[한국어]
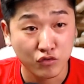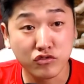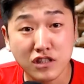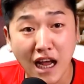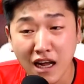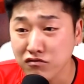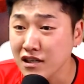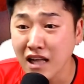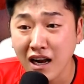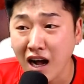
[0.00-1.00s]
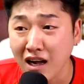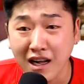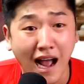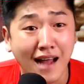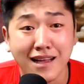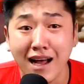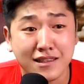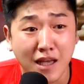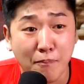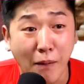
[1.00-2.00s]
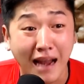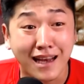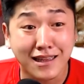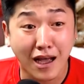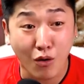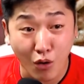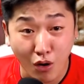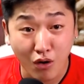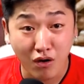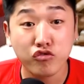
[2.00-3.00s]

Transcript: 우리나라 우리나라가 가나한테 발린다고?